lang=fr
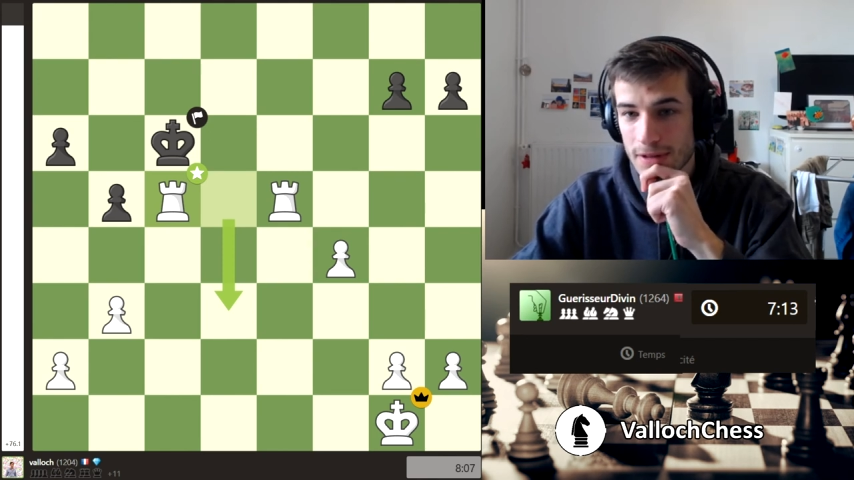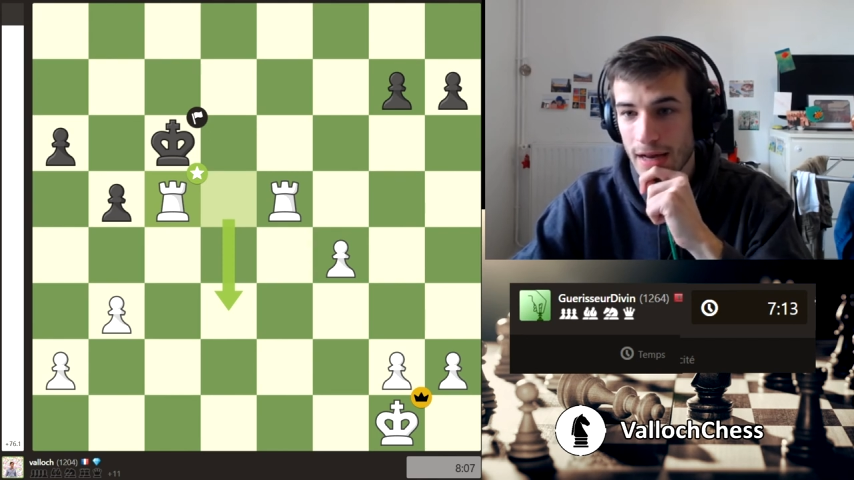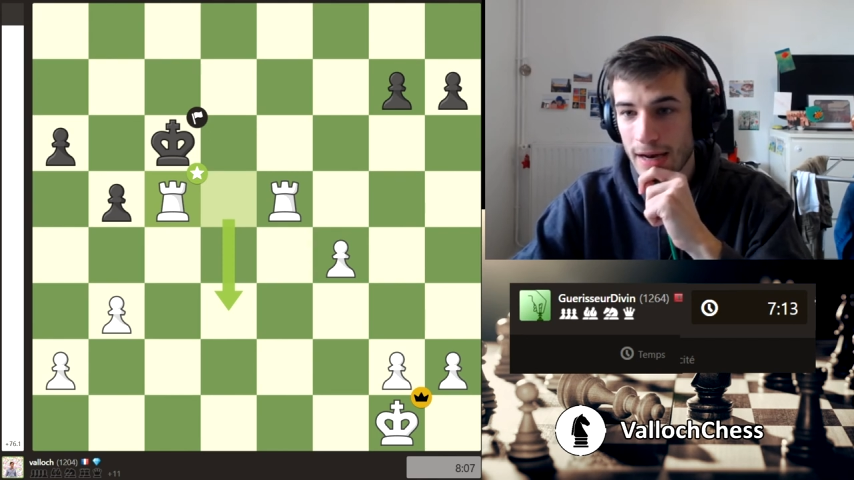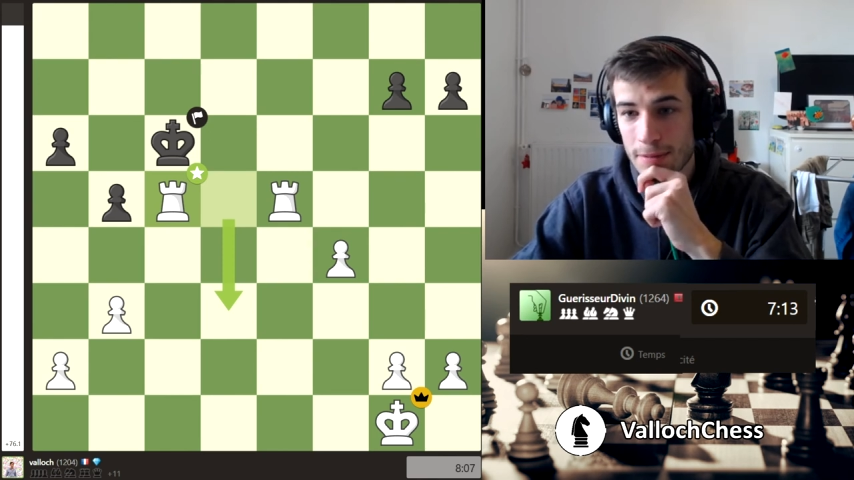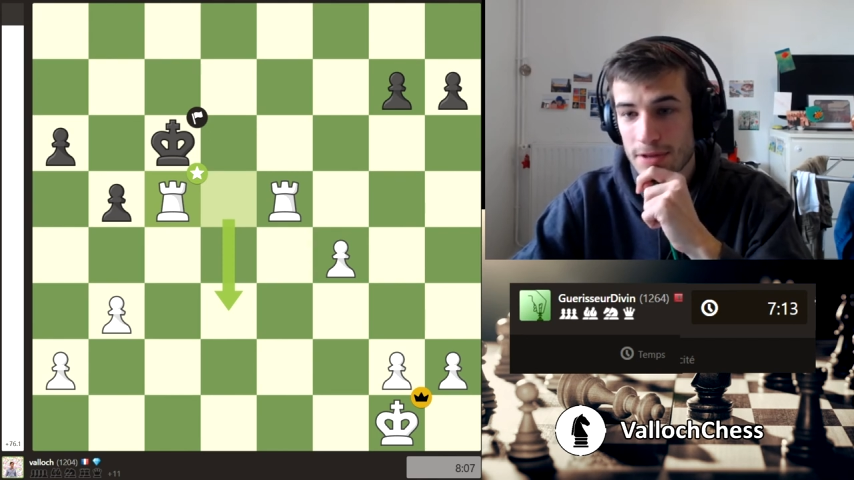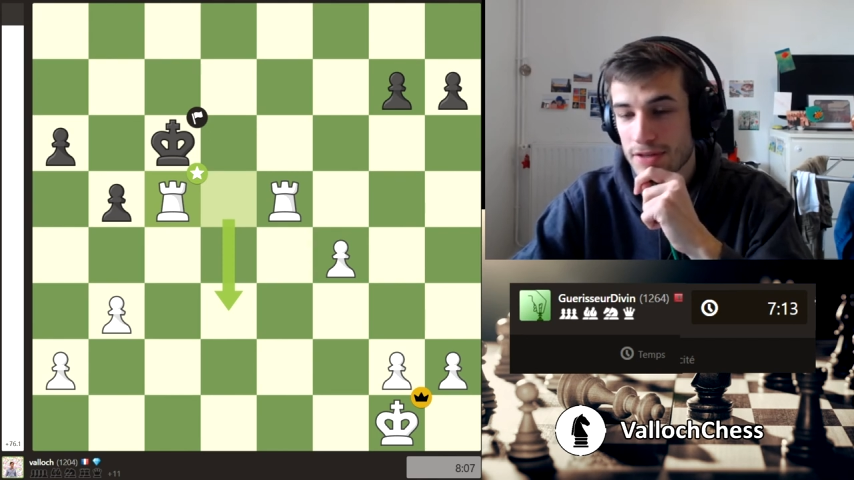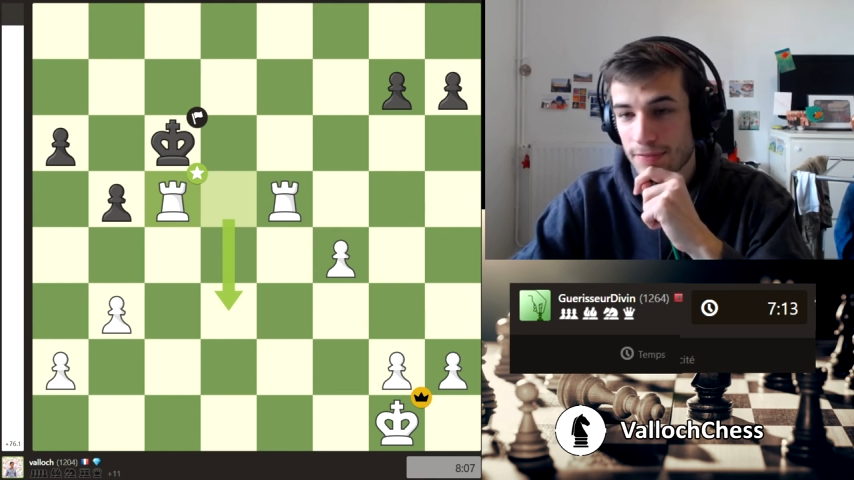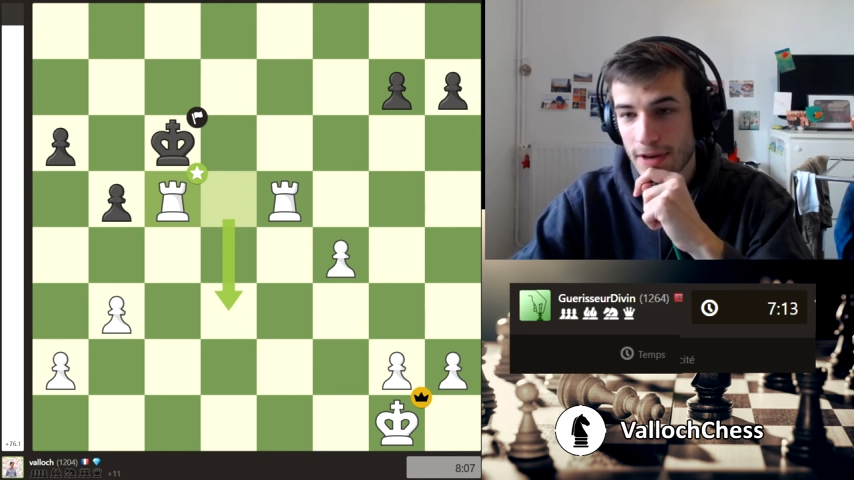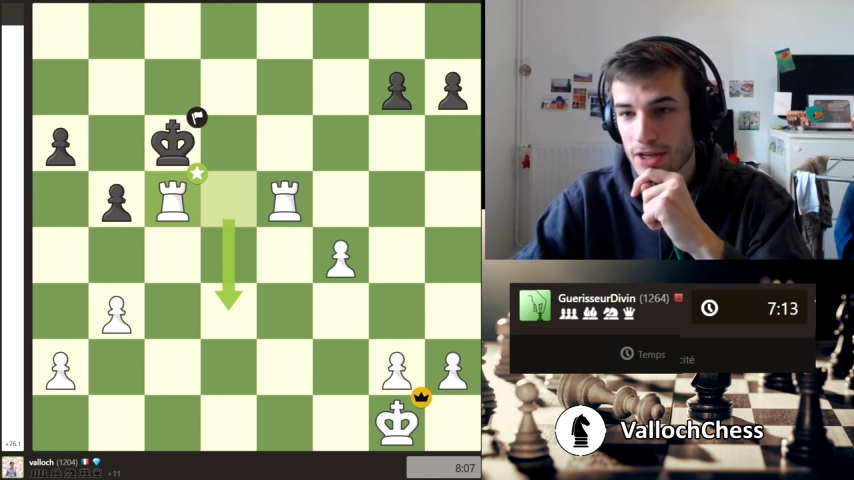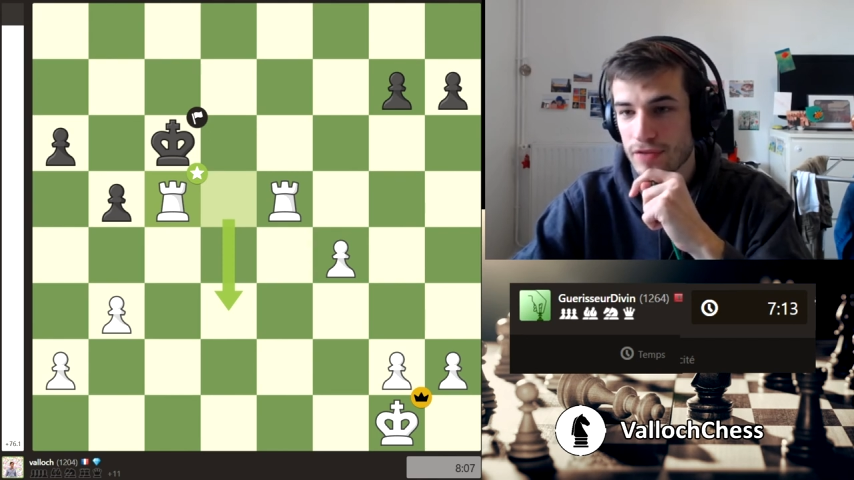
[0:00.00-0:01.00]
À la limite,
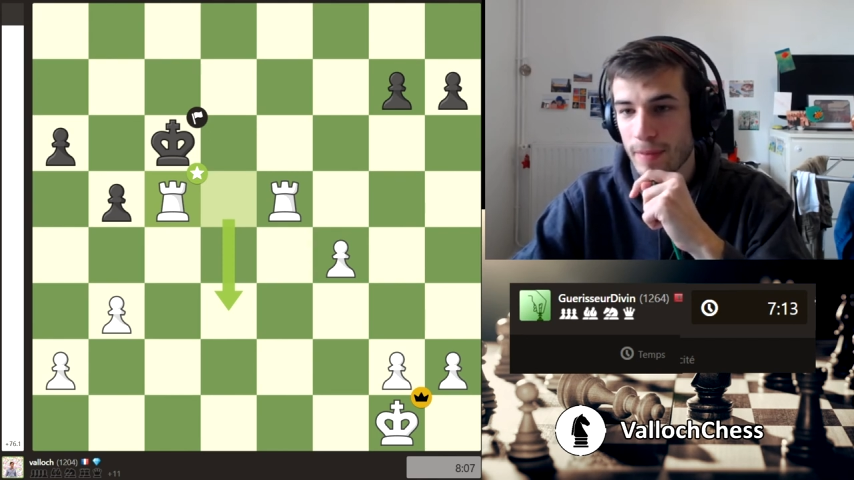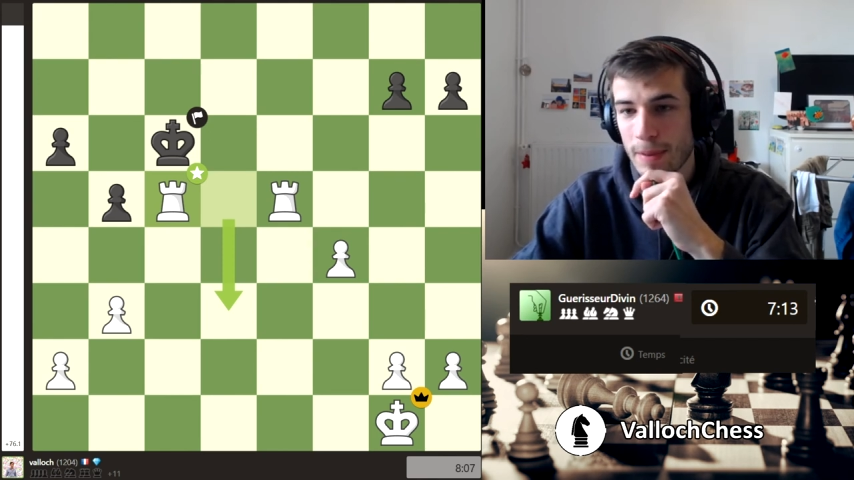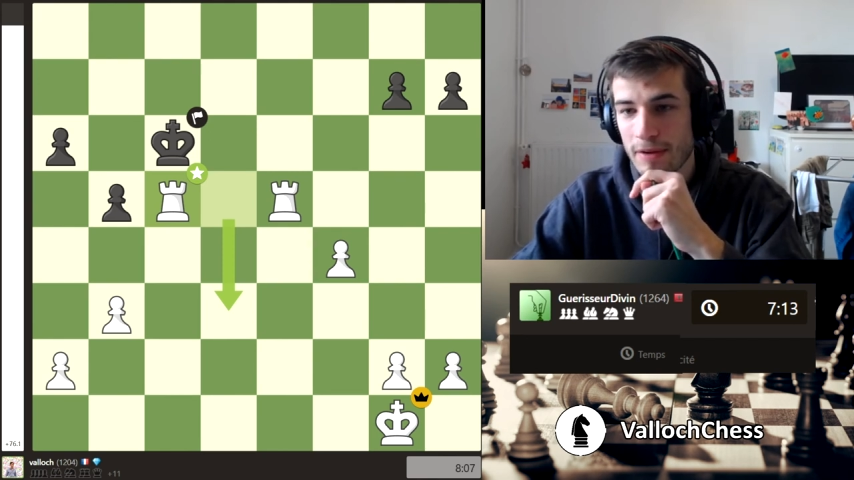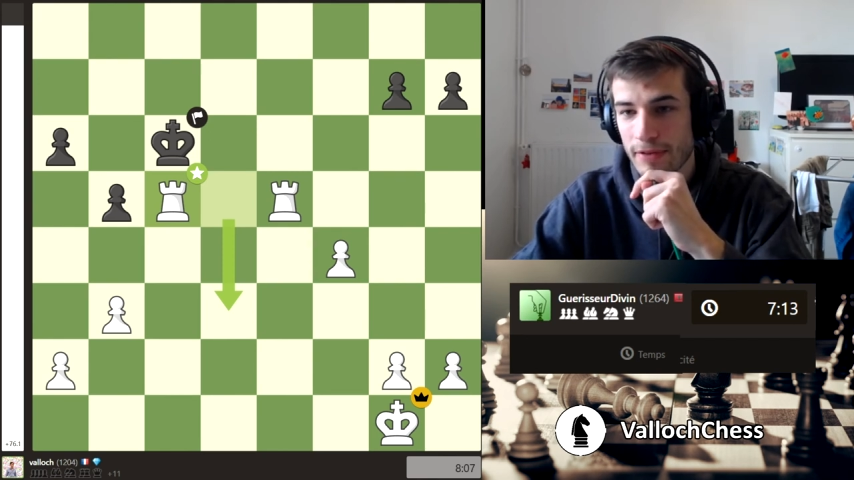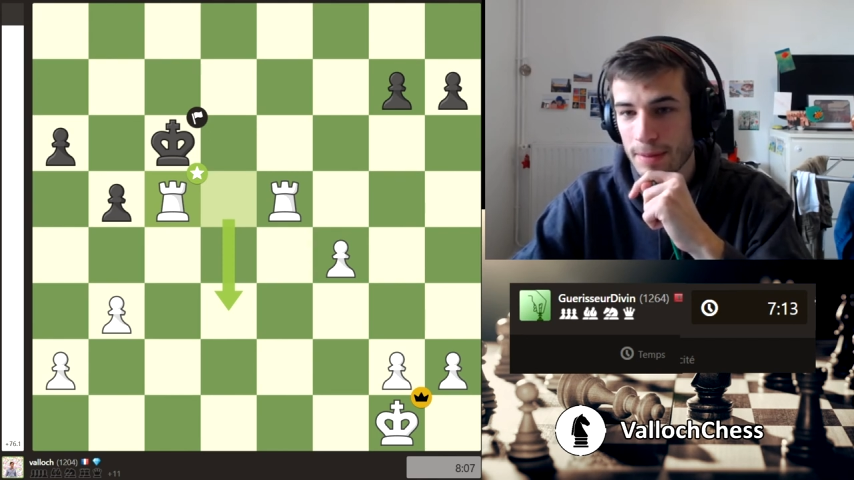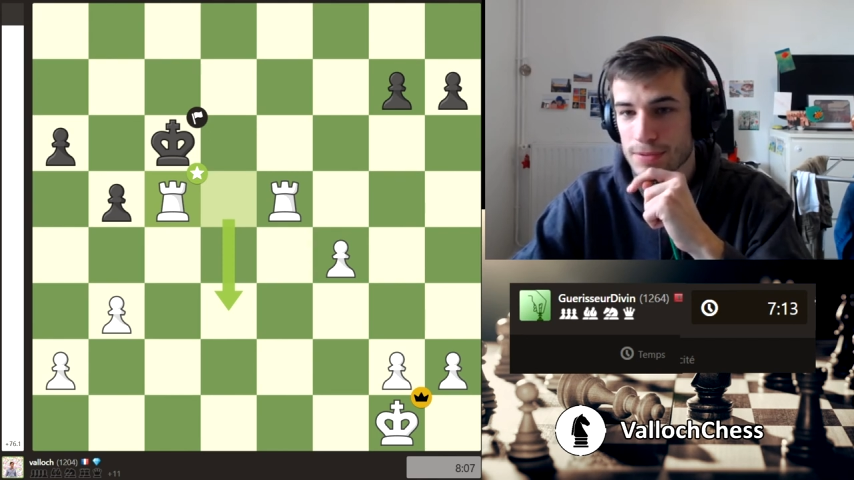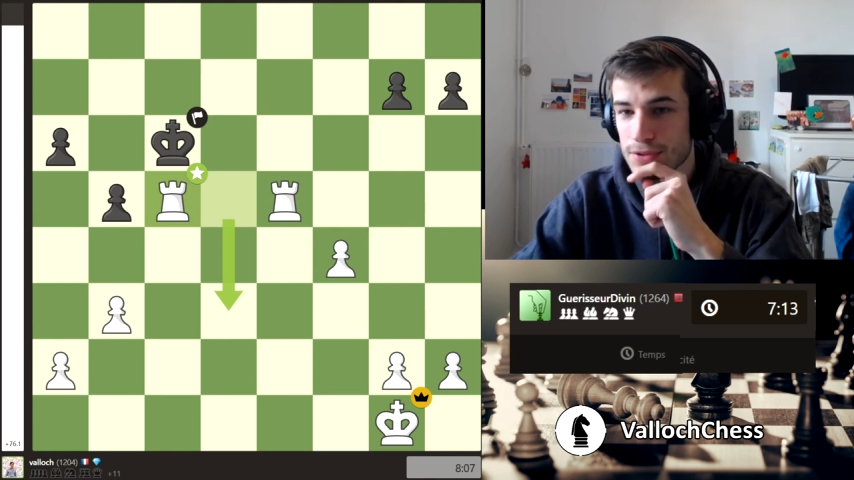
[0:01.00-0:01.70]
enfin, je vais pas le faire parce